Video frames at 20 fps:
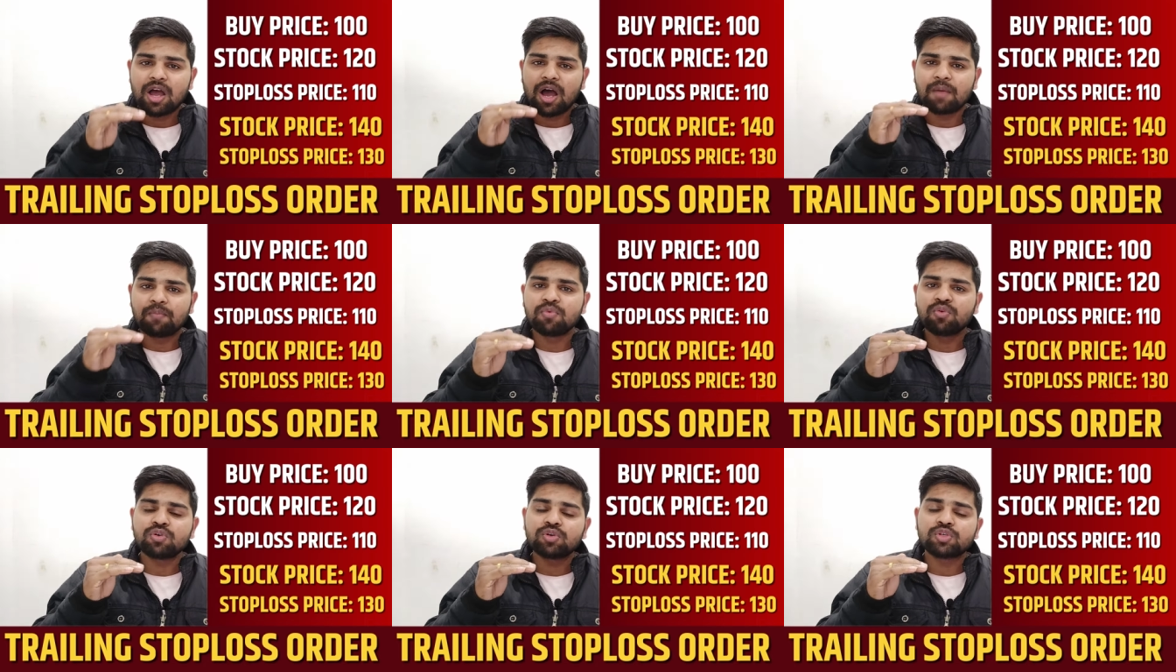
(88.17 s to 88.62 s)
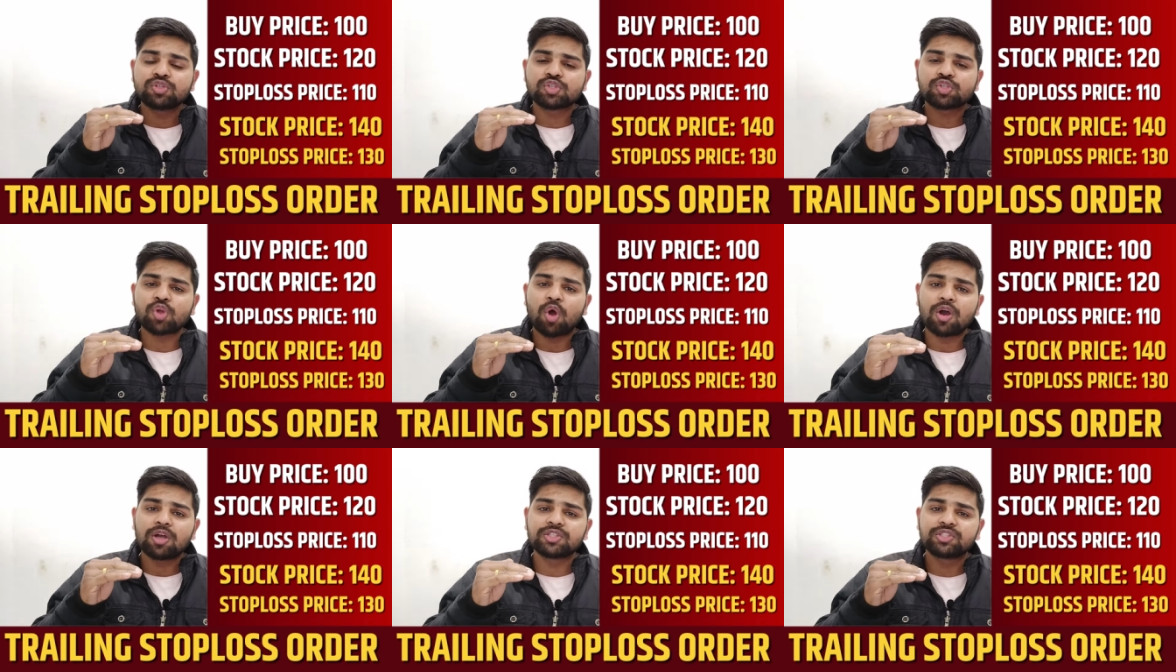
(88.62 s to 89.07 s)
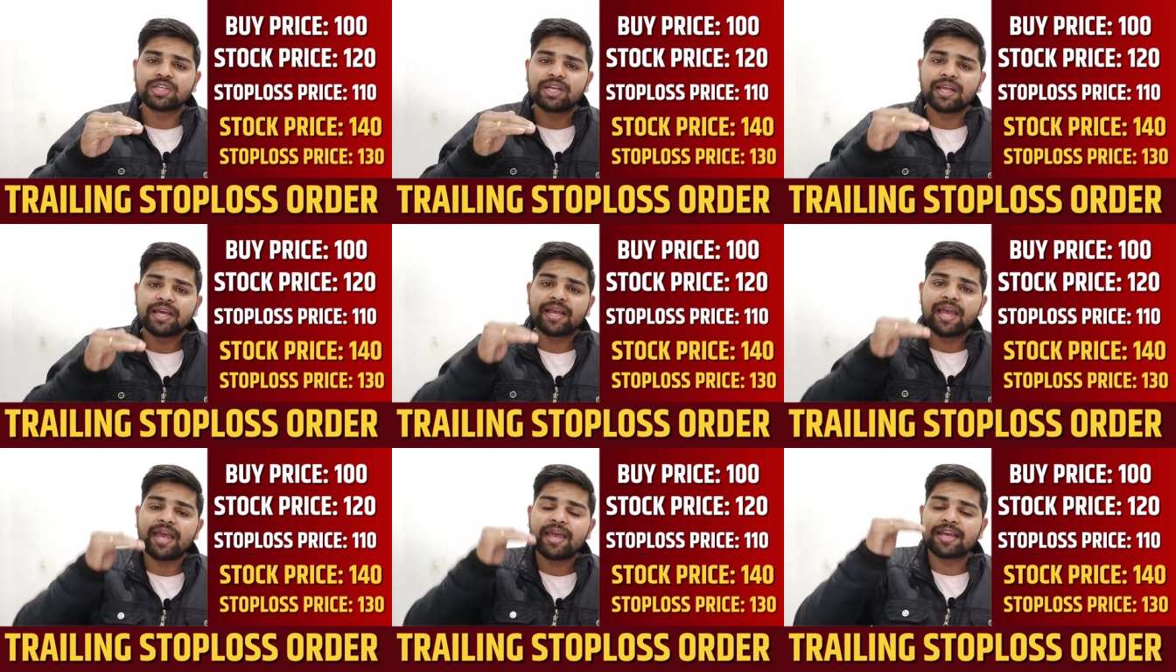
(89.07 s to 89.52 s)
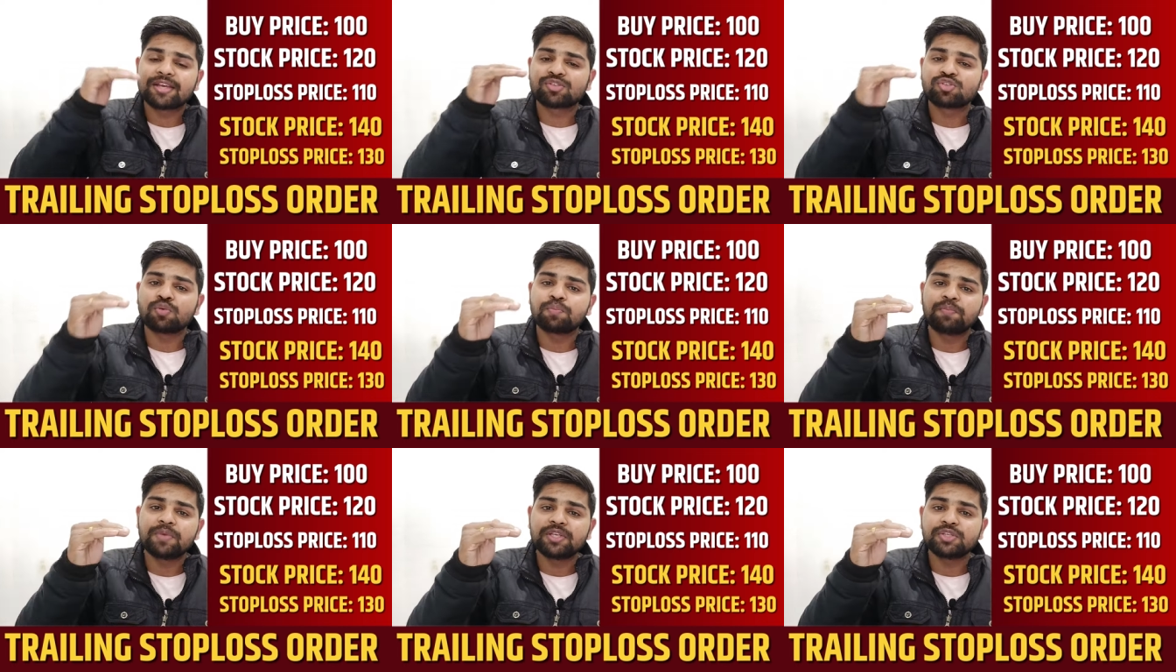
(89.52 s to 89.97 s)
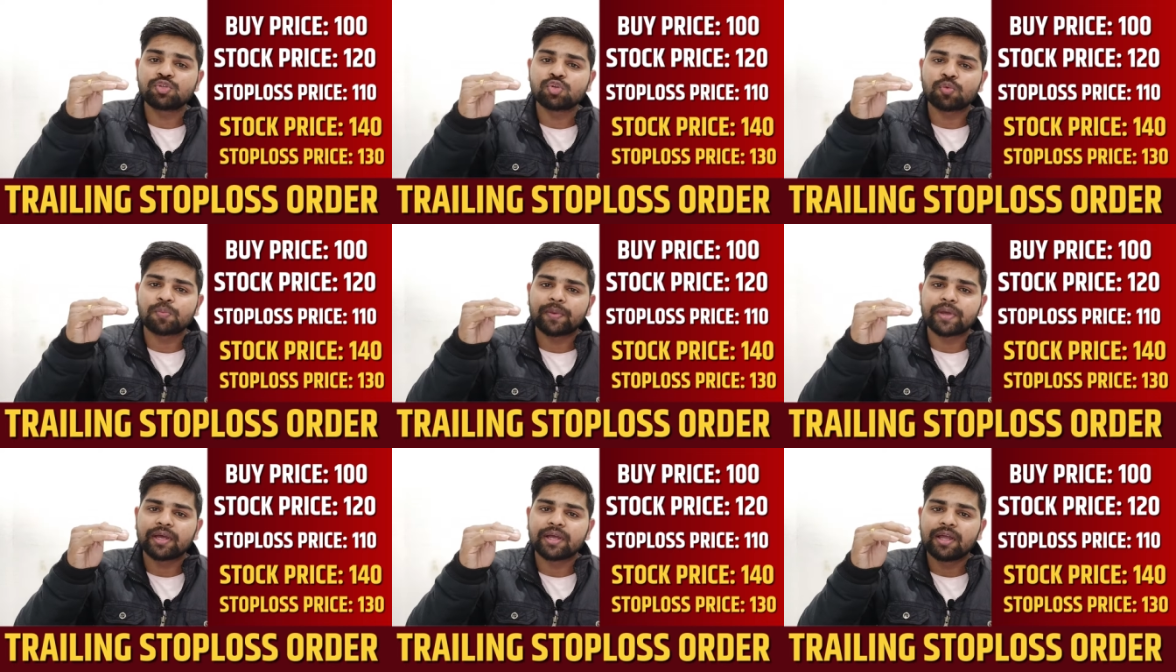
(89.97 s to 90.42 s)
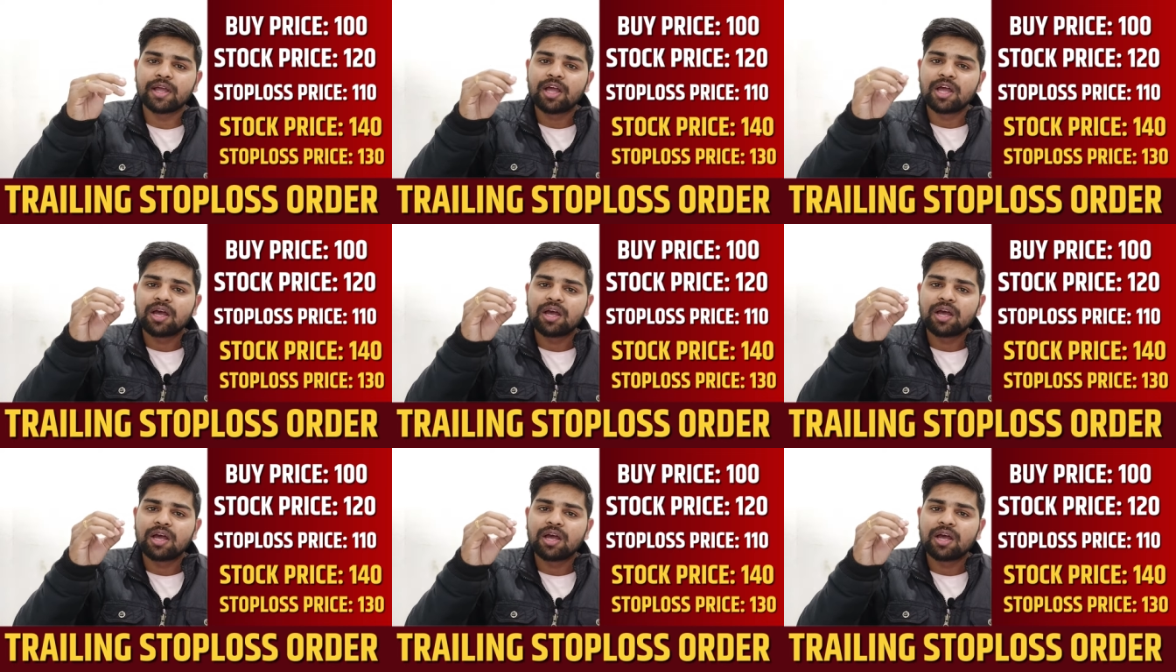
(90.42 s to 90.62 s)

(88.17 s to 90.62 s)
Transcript: अब वो स्टॉक चले गया एक सौ बीस रुपये